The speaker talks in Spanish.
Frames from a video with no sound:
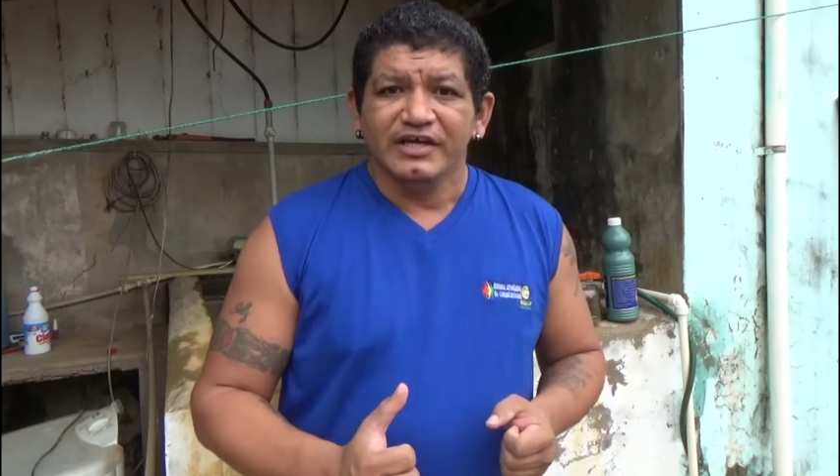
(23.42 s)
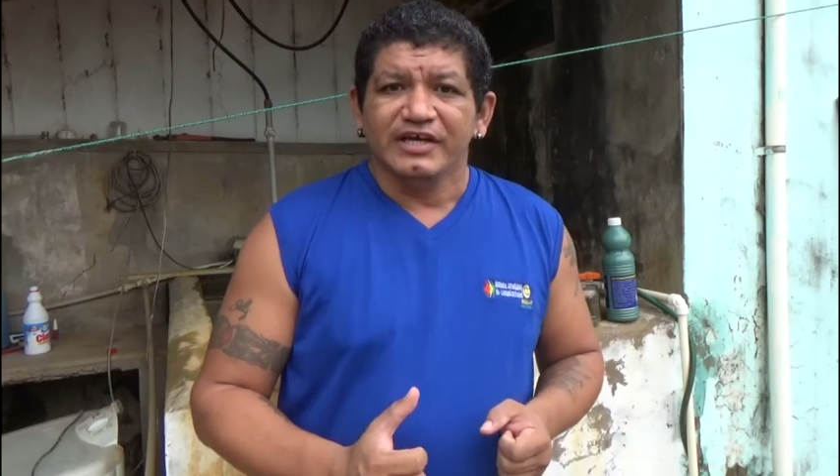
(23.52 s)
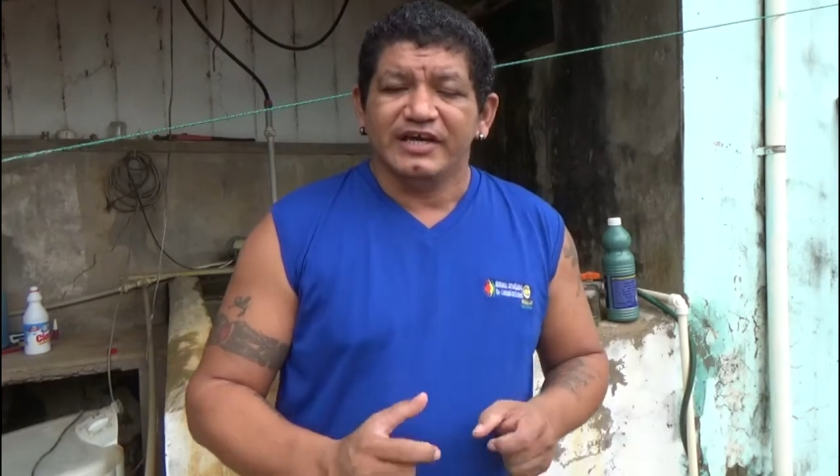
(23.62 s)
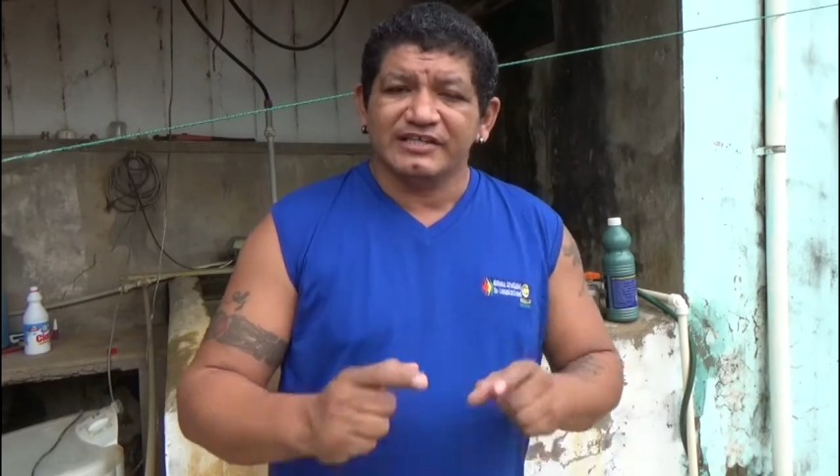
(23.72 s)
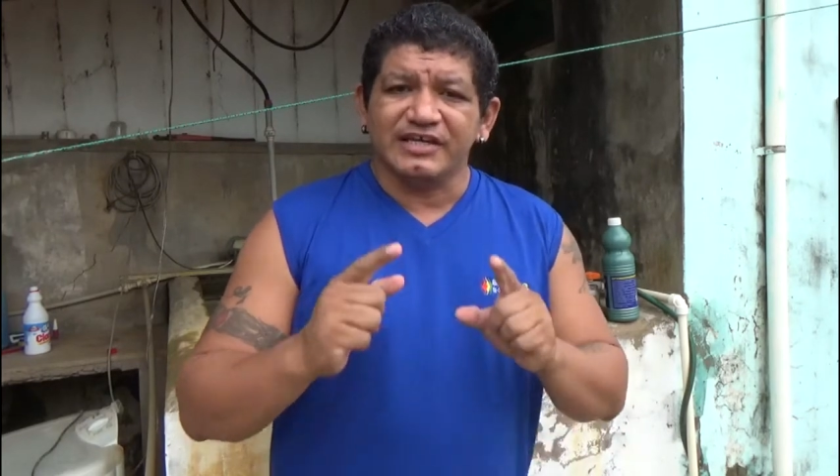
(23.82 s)

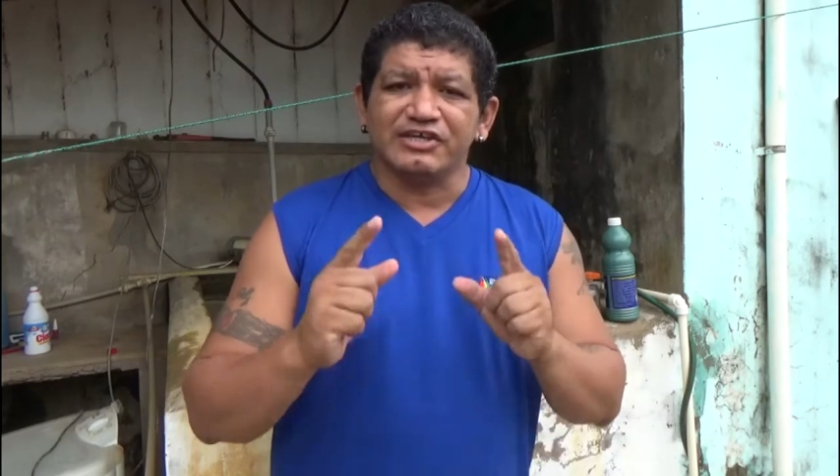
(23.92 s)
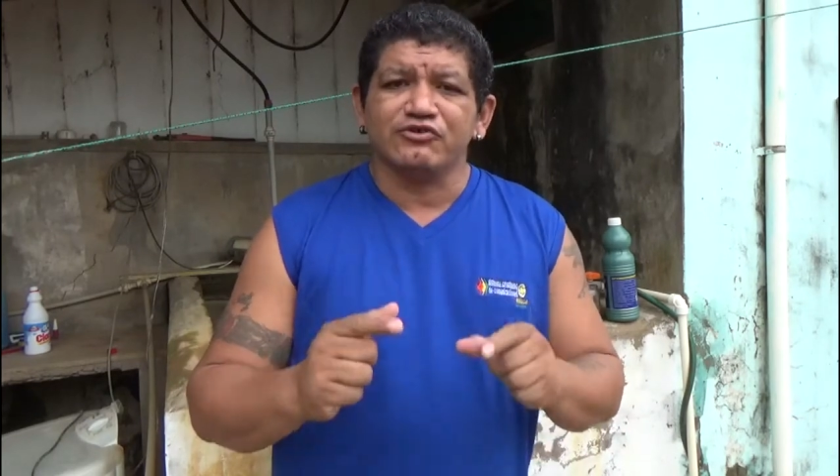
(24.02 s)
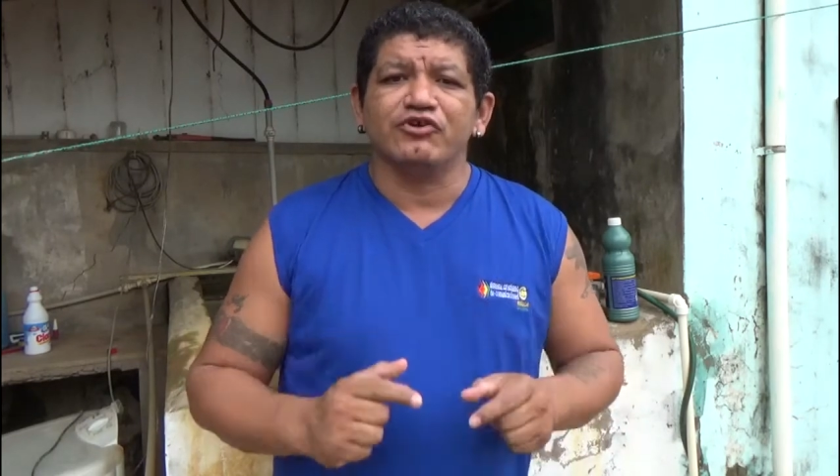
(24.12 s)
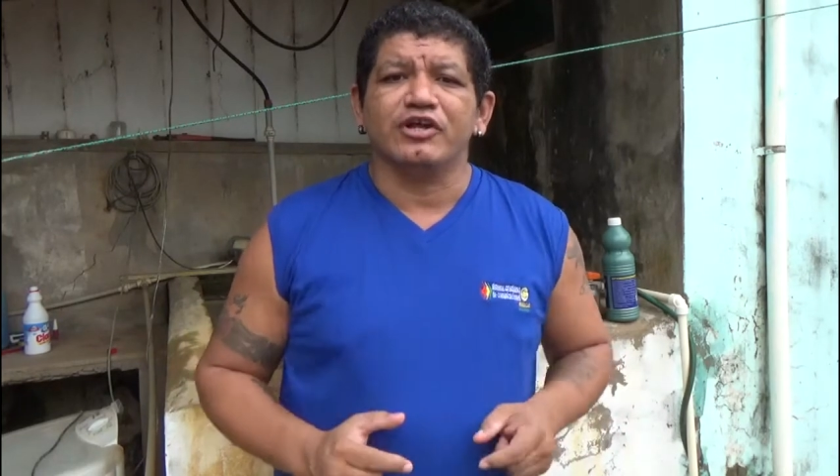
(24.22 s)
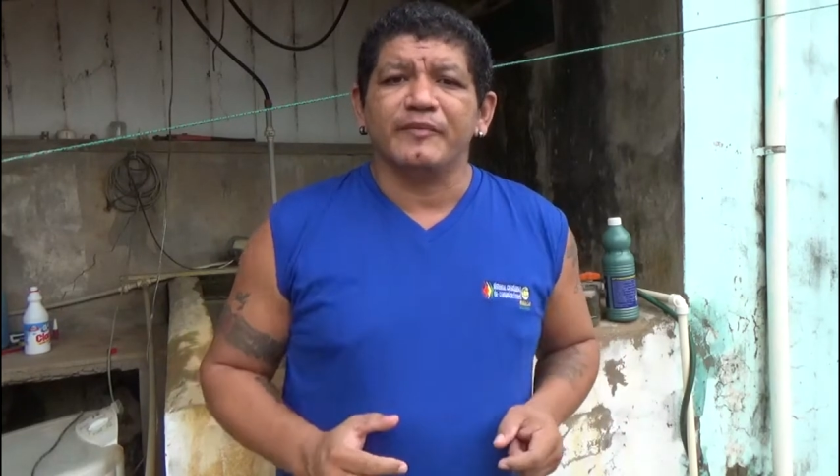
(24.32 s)
Este
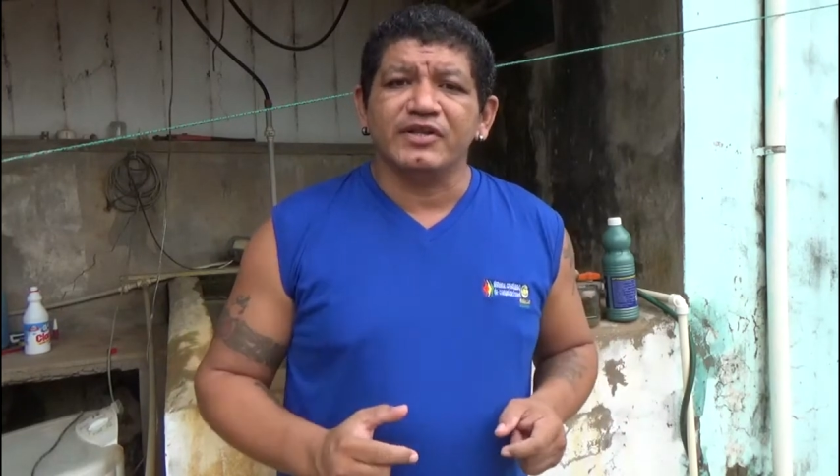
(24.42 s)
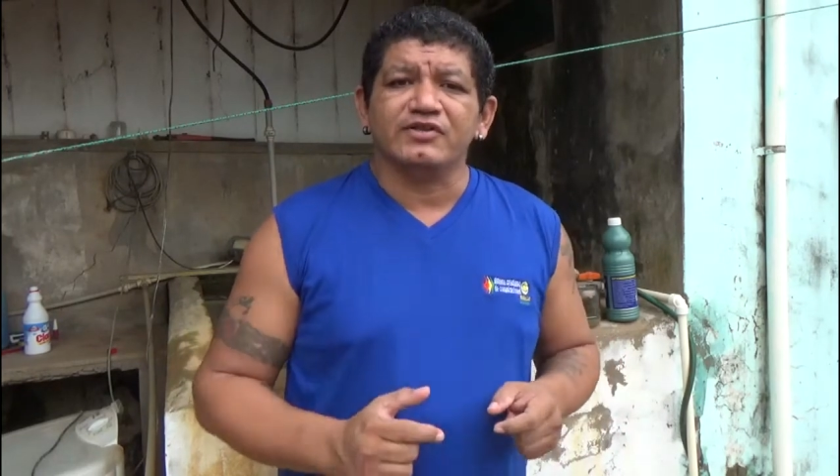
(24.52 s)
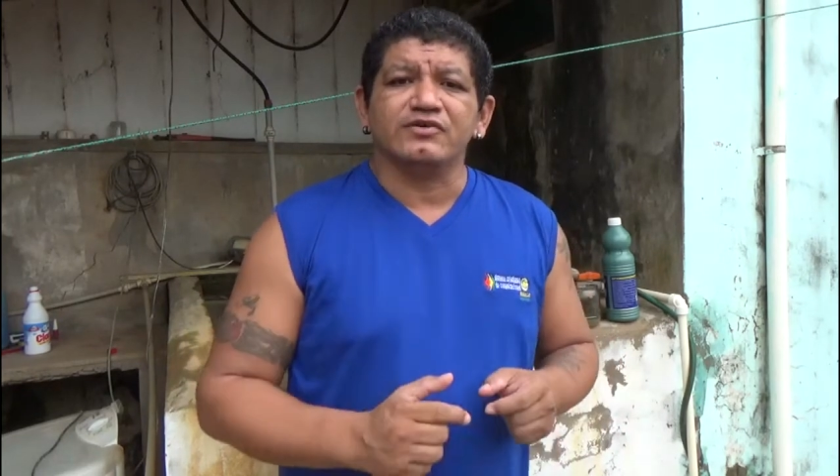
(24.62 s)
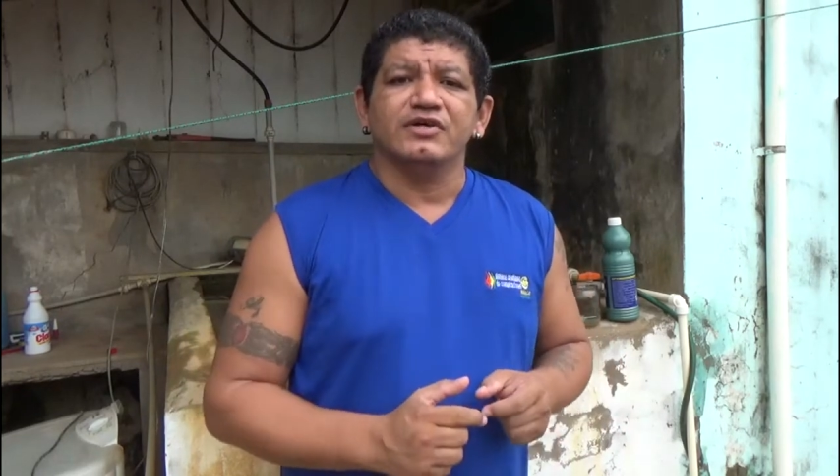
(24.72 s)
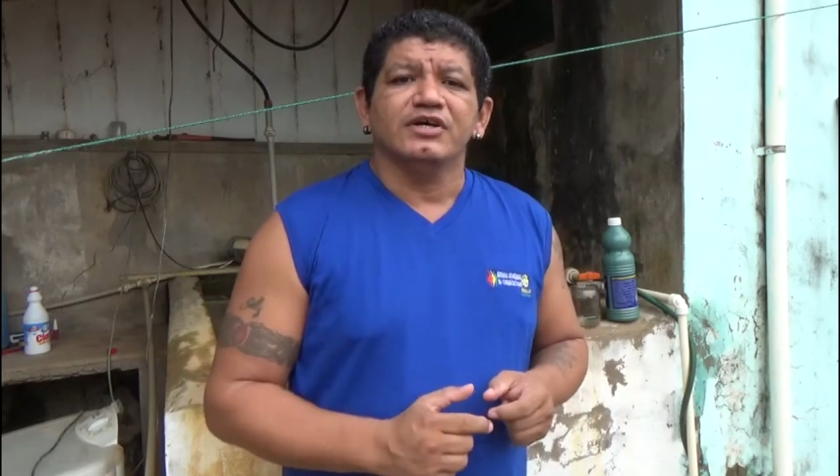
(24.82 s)
líquido
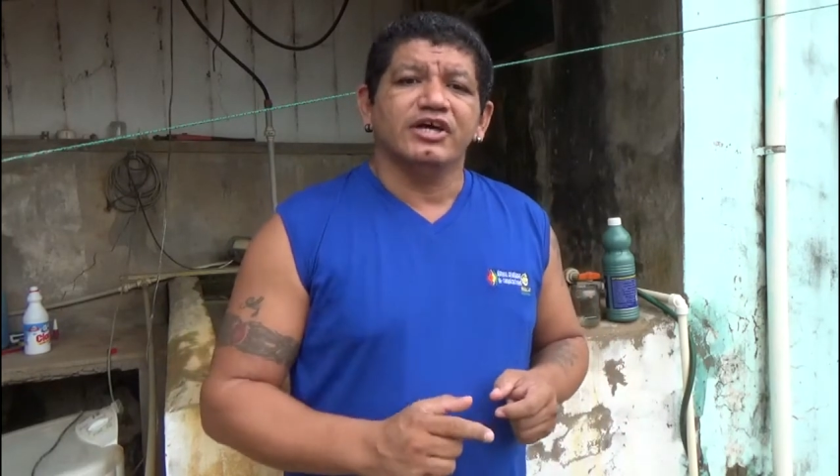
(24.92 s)
elemento